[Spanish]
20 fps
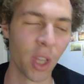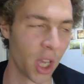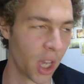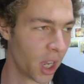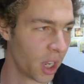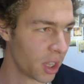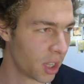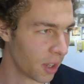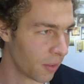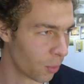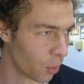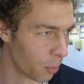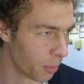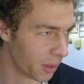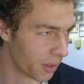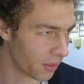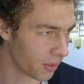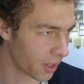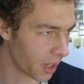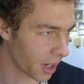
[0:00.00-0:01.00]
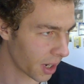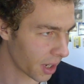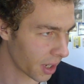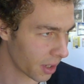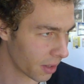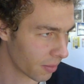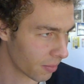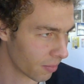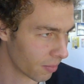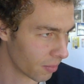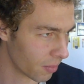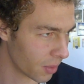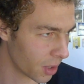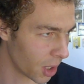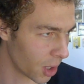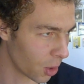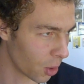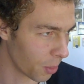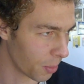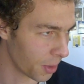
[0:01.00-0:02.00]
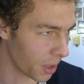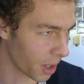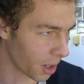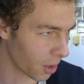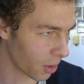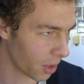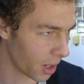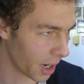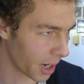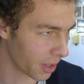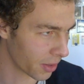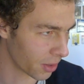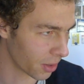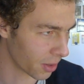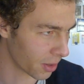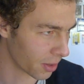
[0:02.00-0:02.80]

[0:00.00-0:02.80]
Este fue un mensaje del gobierno de la nación.